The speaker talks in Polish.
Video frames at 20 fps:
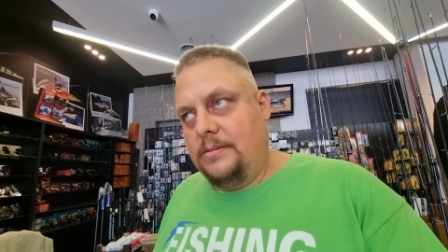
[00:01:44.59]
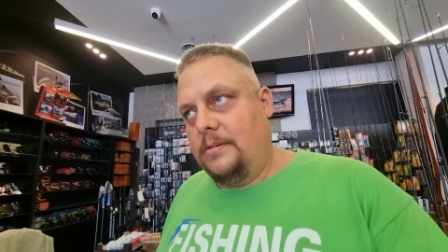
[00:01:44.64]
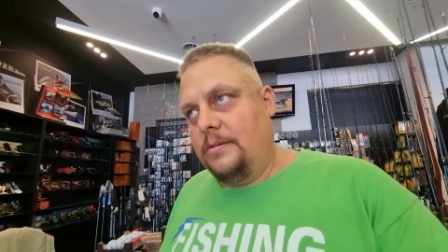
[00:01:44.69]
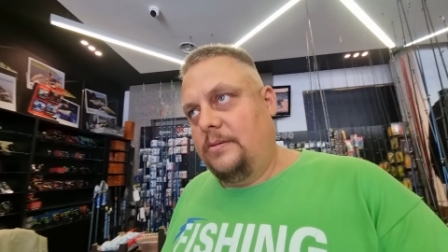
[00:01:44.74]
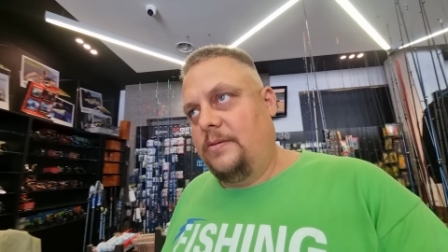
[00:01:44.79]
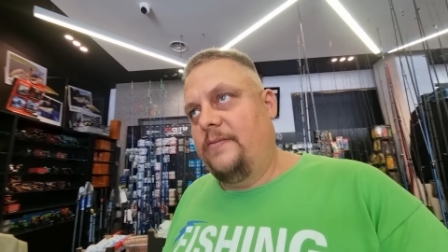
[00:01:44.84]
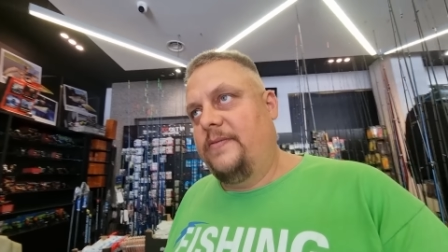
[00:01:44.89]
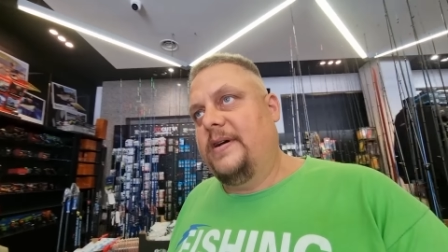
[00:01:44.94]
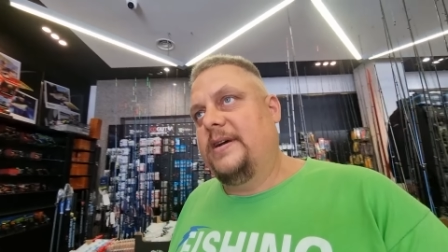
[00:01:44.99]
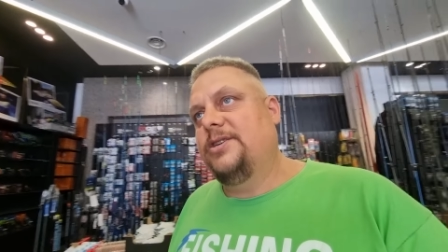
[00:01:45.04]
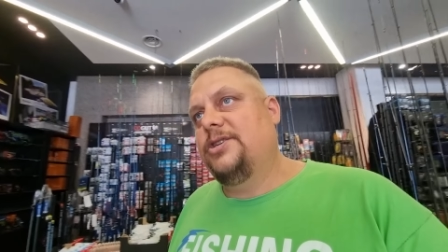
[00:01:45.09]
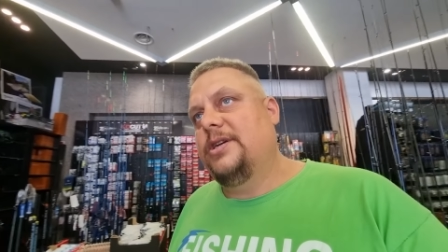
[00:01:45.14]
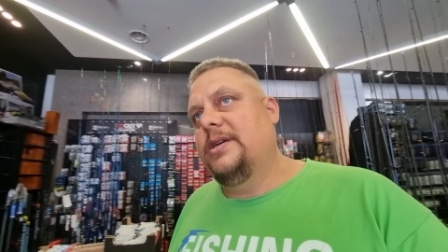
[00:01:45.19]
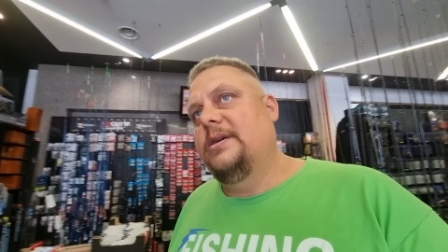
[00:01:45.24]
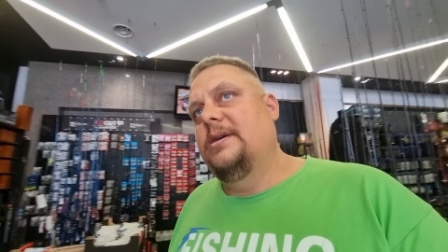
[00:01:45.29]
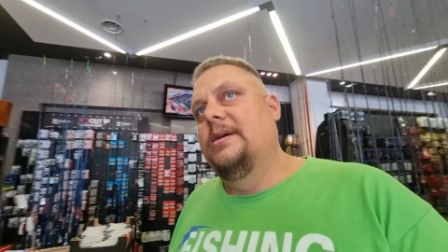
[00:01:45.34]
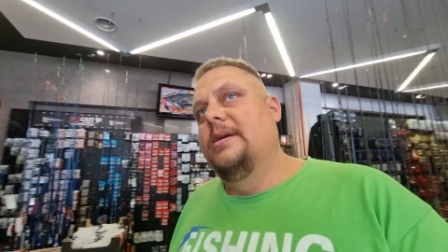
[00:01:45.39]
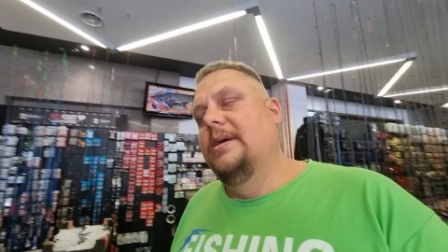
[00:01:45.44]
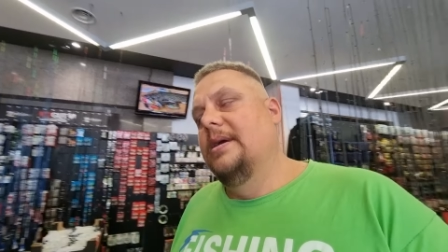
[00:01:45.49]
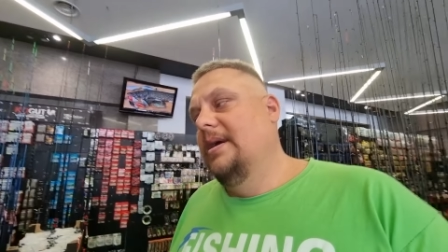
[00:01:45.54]
O towarze,
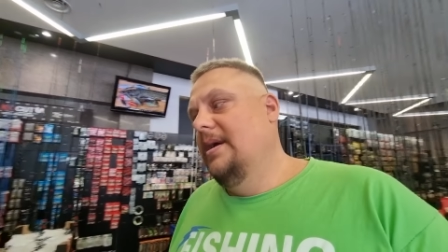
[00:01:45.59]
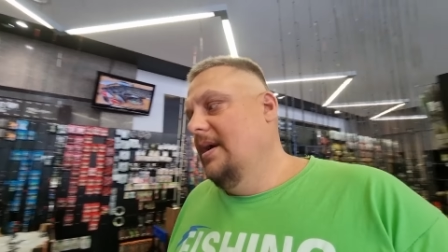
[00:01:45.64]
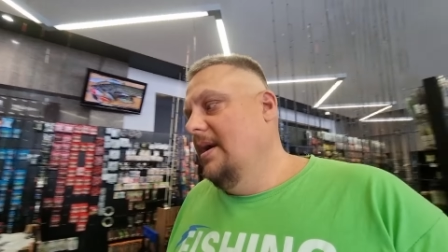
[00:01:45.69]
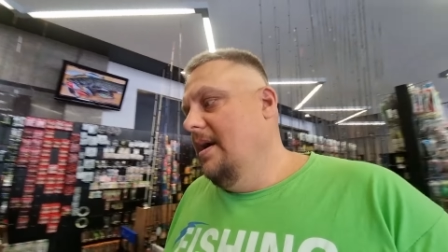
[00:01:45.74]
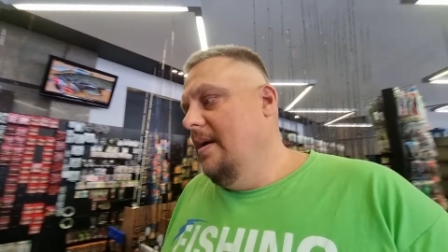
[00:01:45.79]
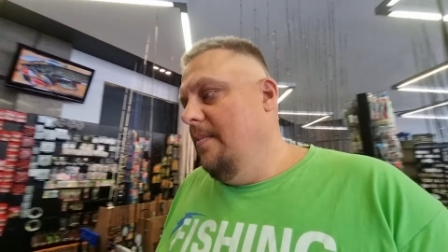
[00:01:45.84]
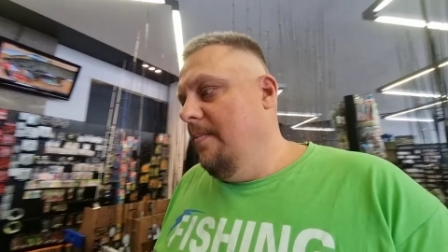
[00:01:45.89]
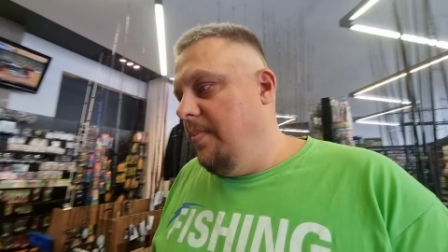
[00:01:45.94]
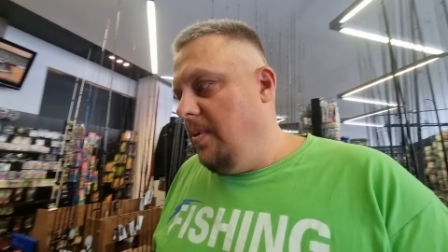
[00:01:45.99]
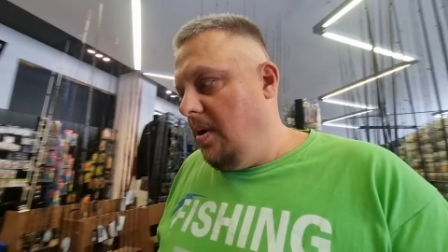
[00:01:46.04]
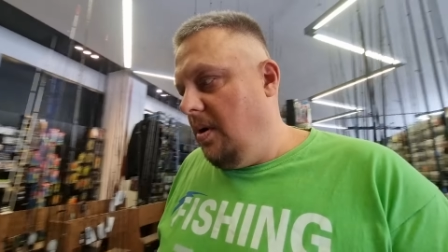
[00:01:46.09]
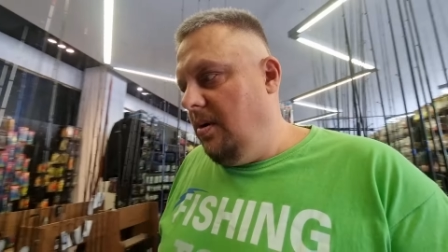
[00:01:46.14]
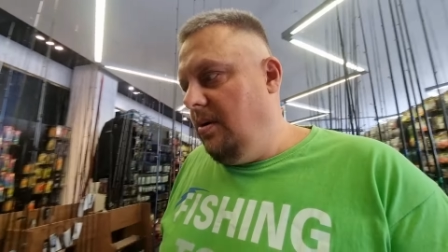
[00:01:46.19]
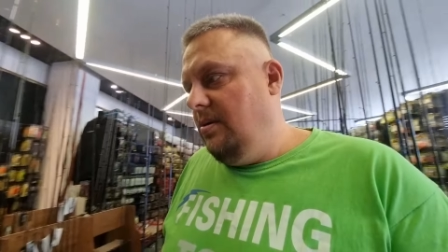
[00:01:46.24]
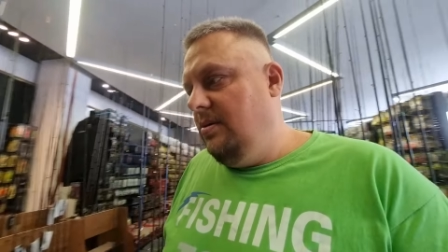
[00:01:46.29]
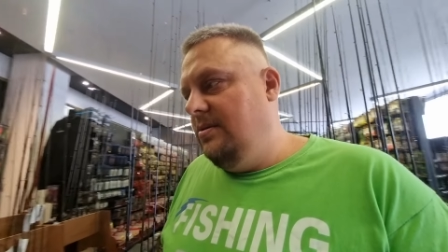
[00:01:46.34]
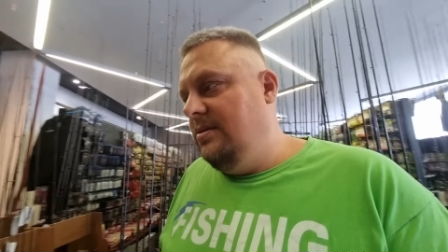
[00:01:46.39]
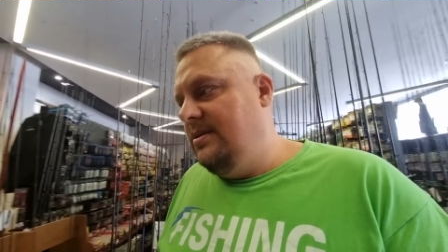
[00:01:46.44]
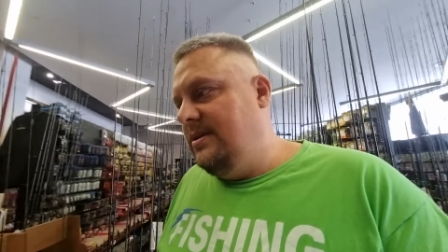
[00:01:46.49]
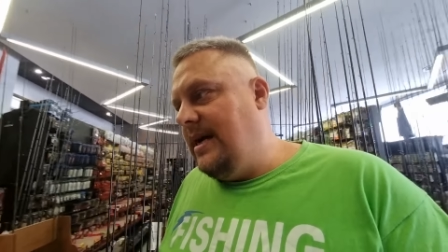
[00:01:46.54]

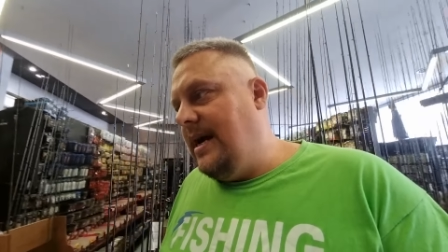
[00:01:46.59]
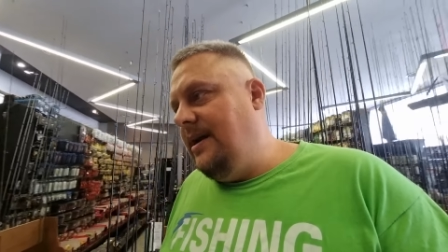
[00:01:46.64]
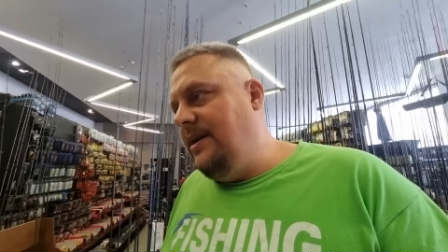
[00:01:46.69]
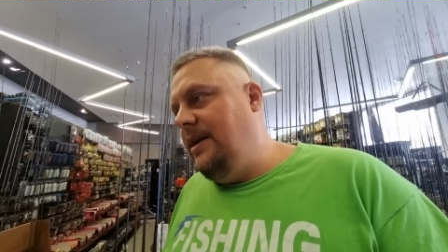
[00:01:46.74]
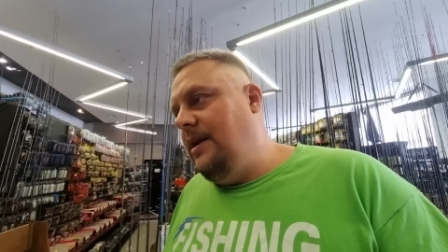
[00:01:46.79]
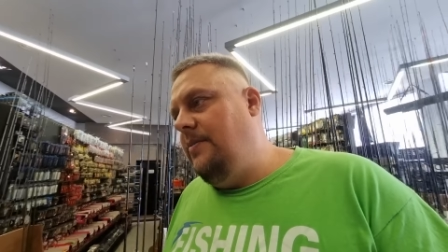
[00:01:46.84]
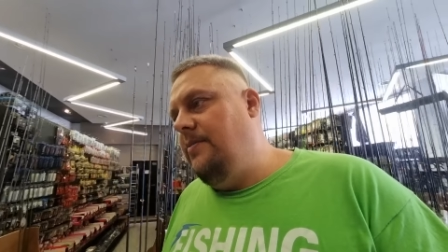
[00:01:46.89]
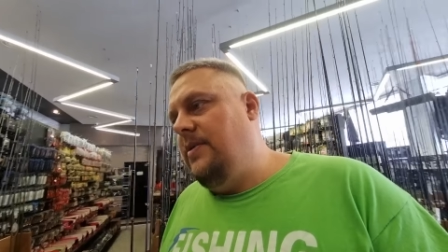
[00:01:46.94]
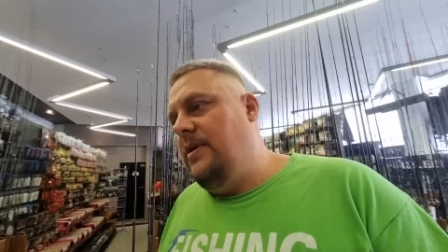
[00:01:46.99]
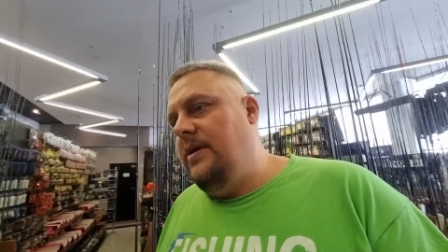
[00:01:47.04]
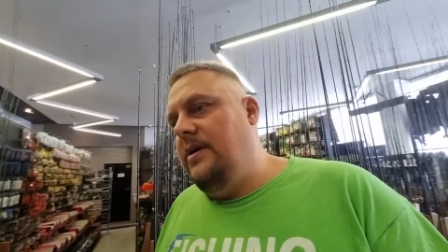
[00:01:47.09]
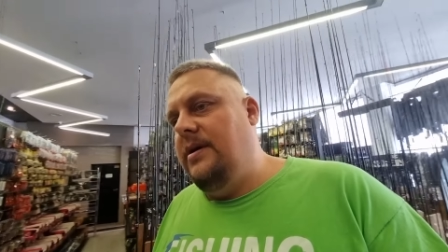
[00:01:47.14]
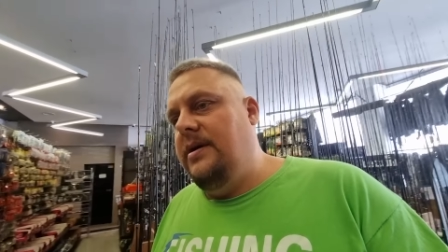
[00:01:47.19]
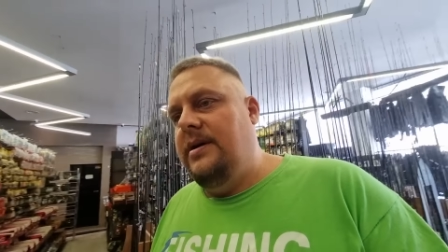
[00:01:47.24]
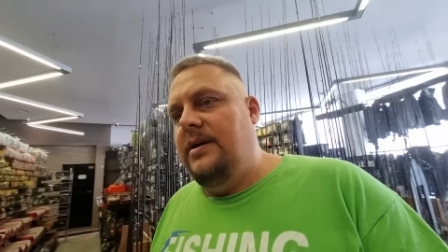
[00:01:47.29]
bo zanim, y,